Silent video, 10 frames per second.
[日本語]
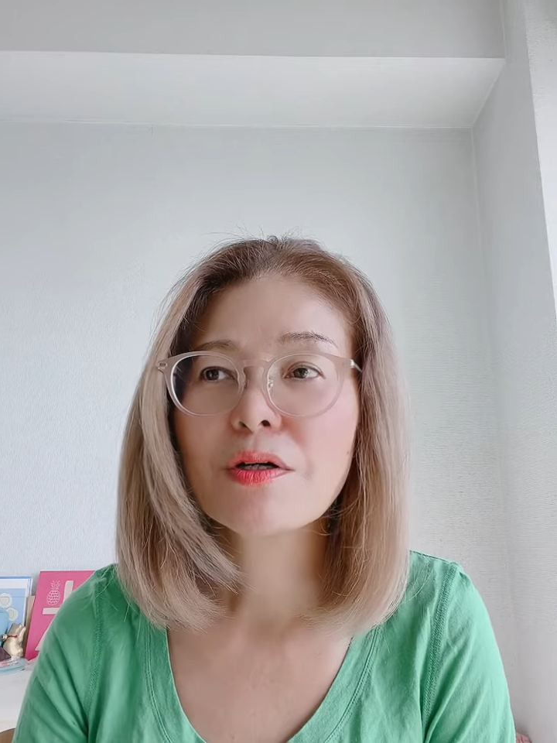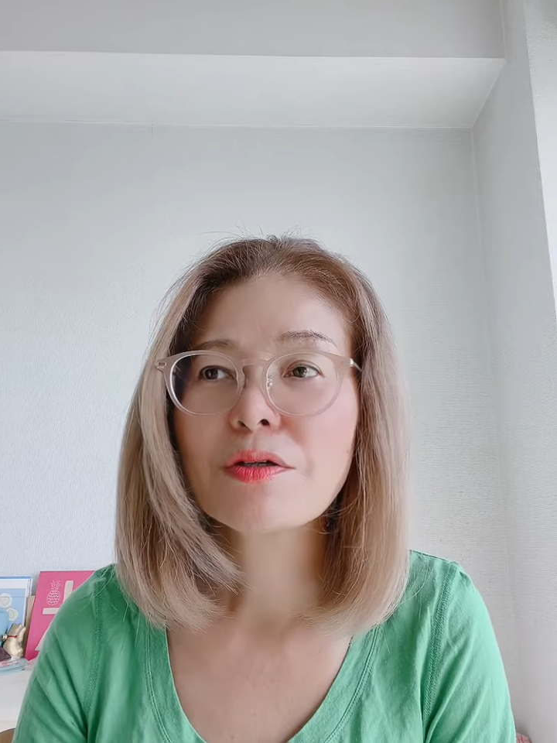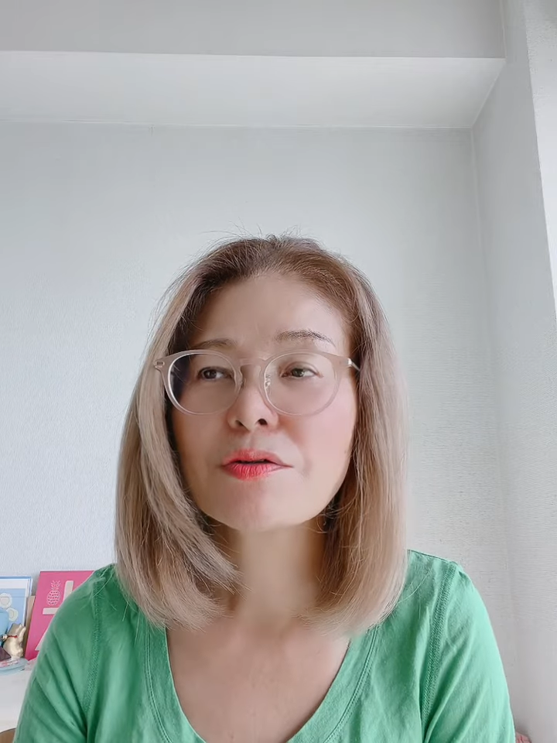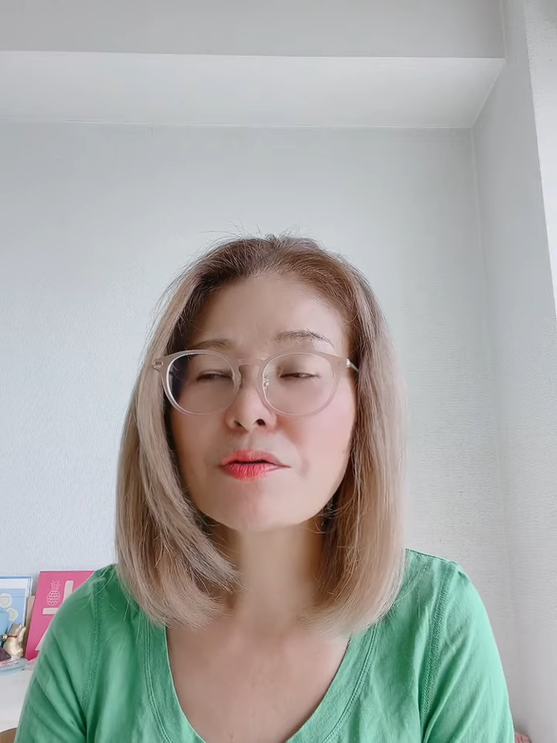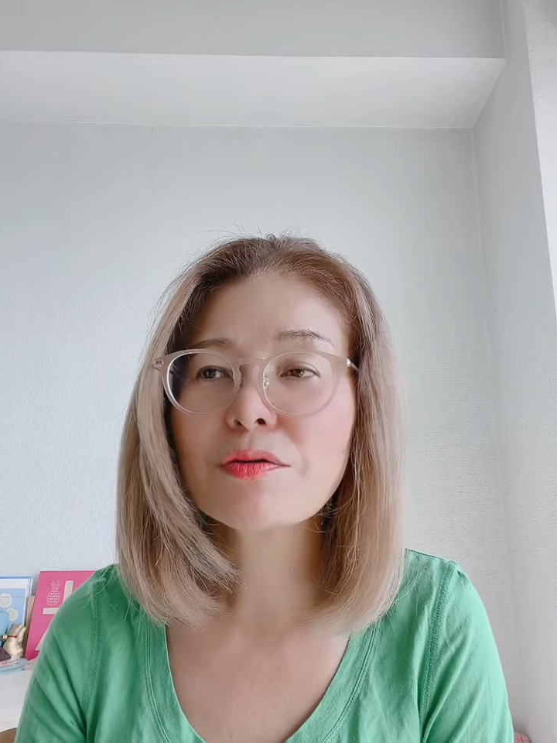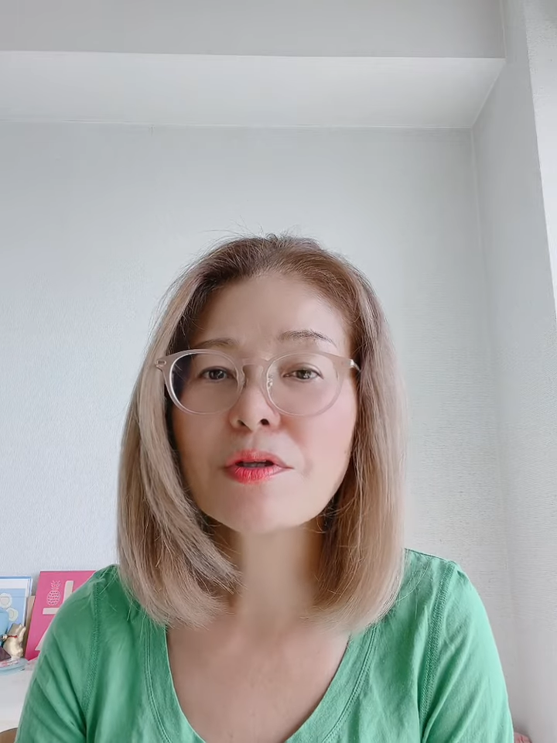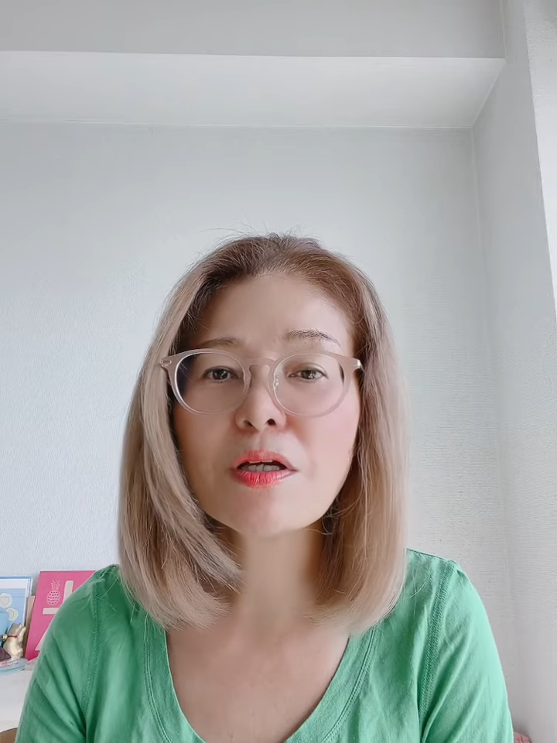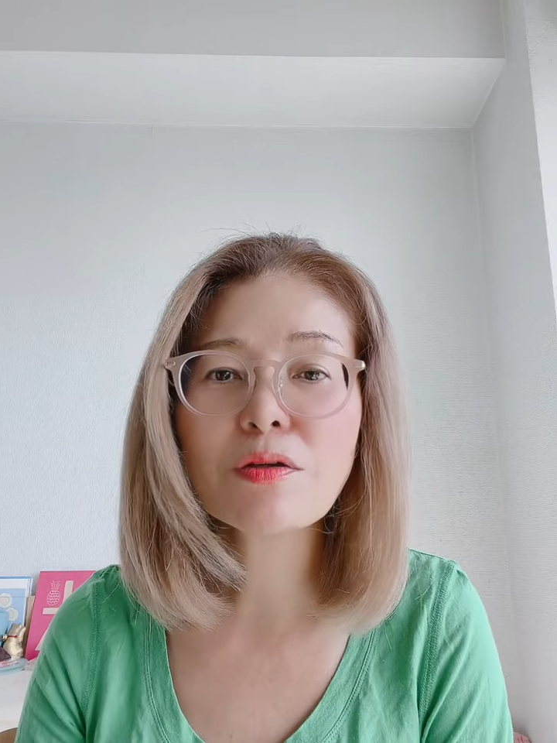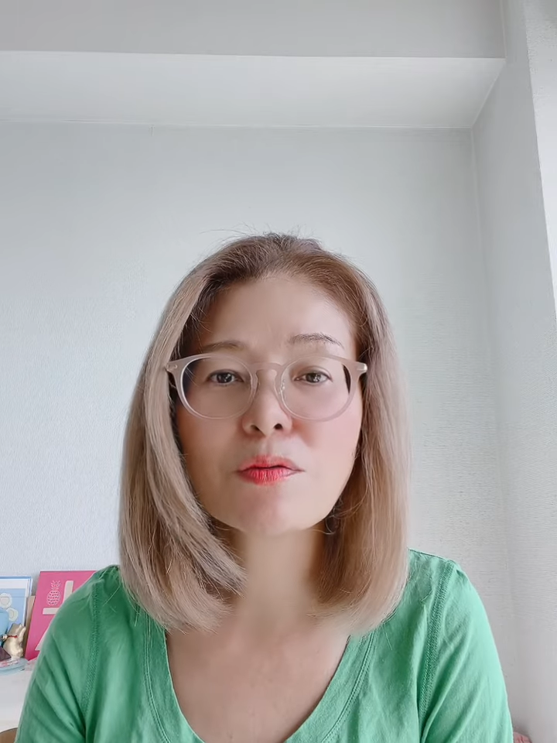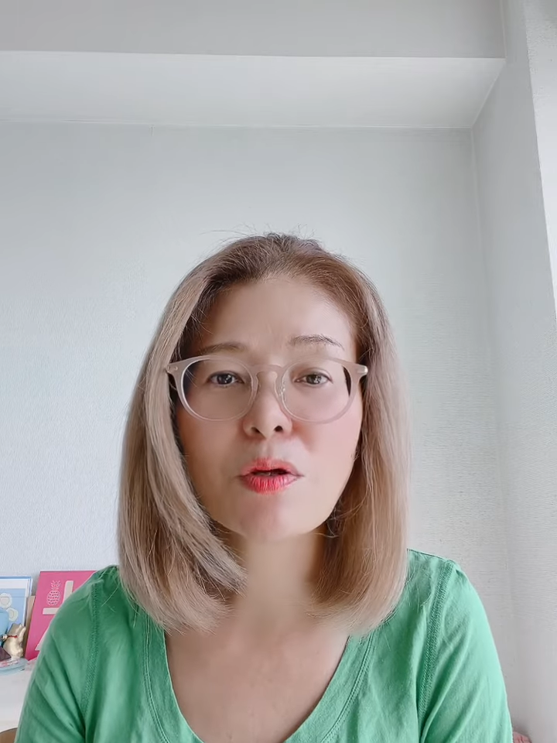その
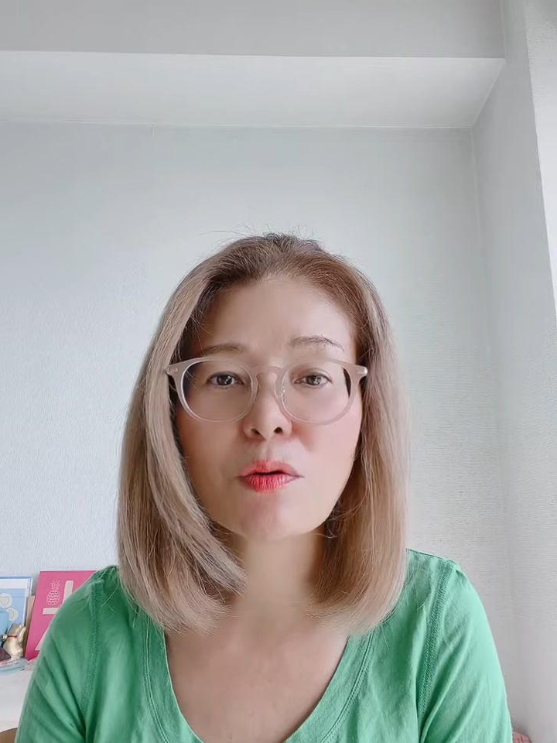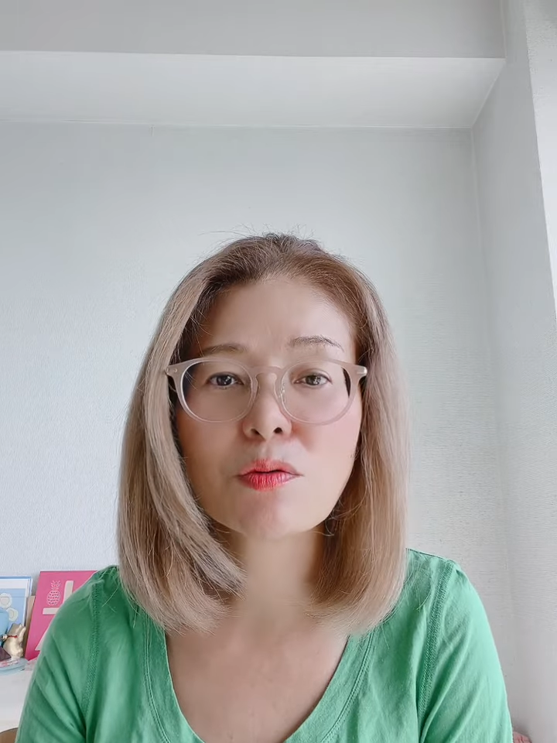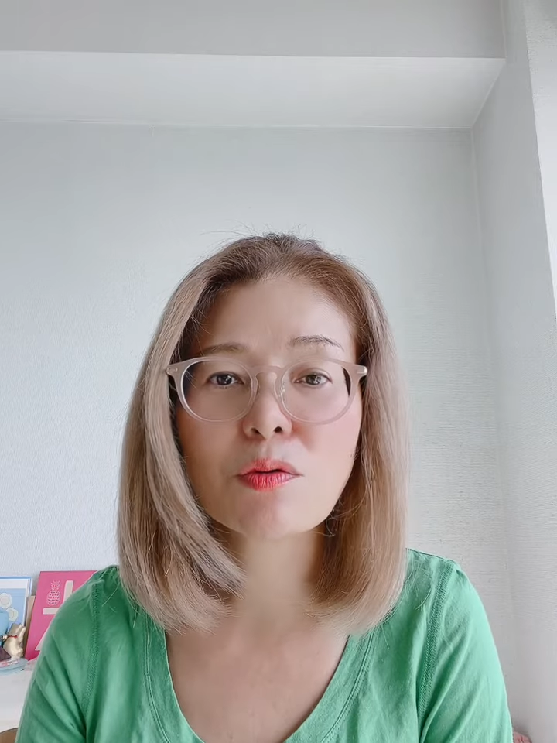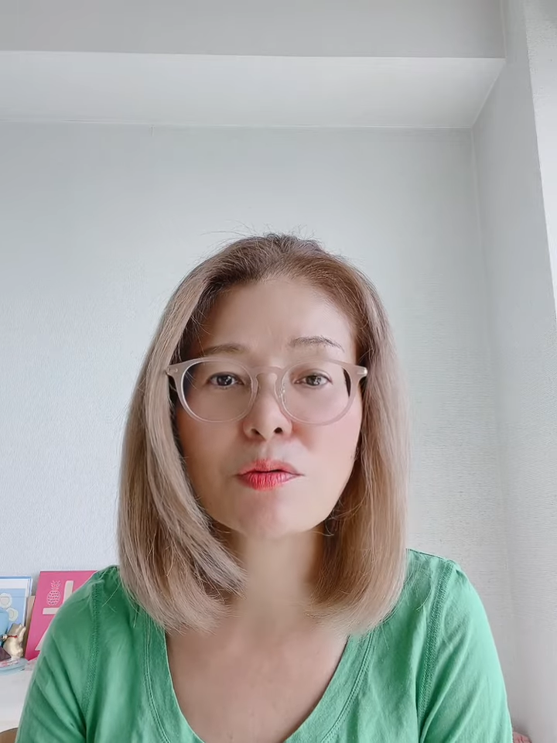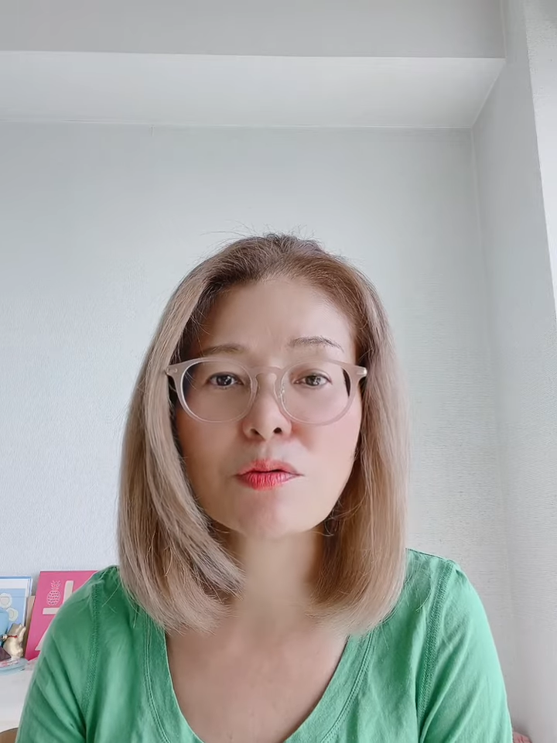程度でほとん